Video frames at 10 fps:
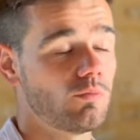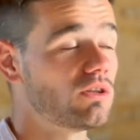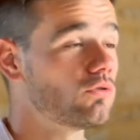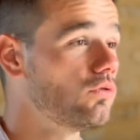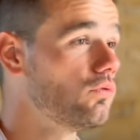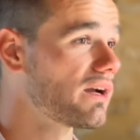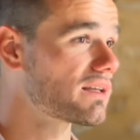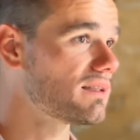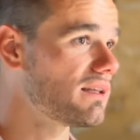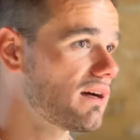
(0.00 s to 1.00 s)
métaux lourds,
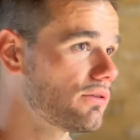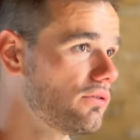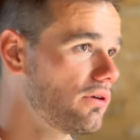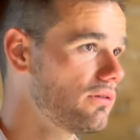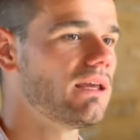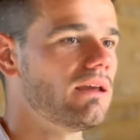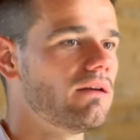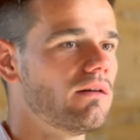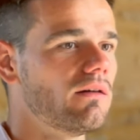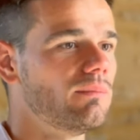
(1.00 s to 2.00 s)
etc. dedans. Et
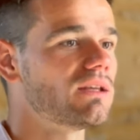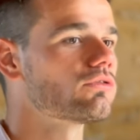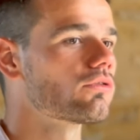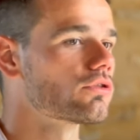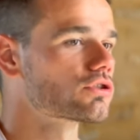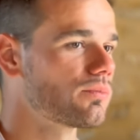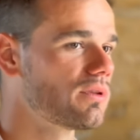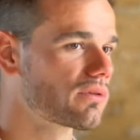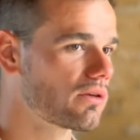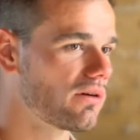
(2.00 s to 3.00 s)
euh, bien sûr, le
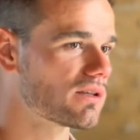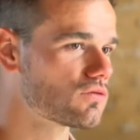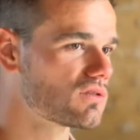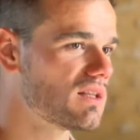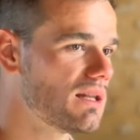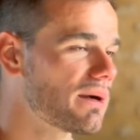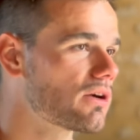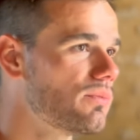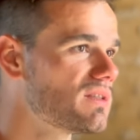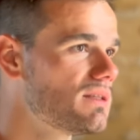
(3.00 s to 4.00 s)
champignon qui en résulte, il n'est pas
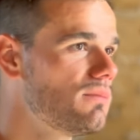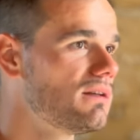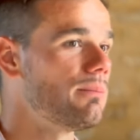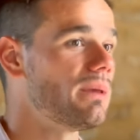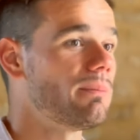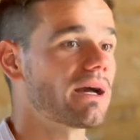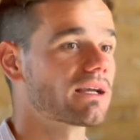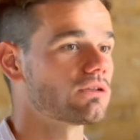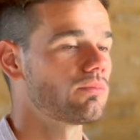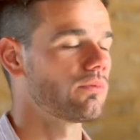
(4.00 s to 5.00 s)
comestible, mais par
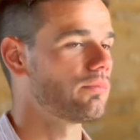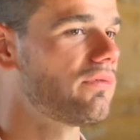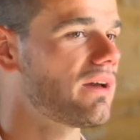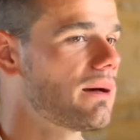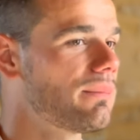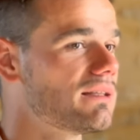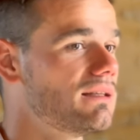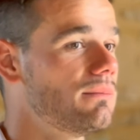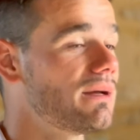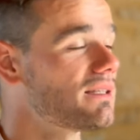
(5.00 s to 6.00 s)
exemple, on peut faire après
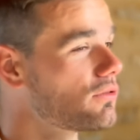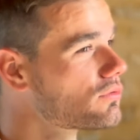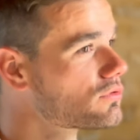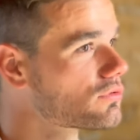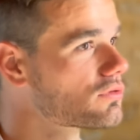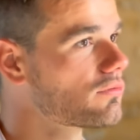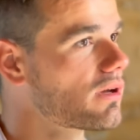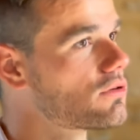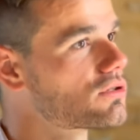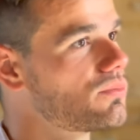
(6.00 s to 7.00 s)
des matériaux de construction
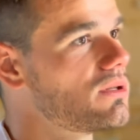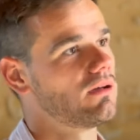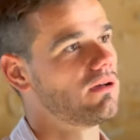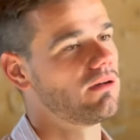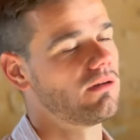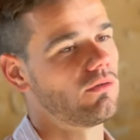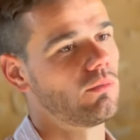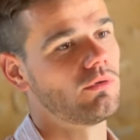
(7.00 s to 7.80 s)
avec le champignon. Euh, on peut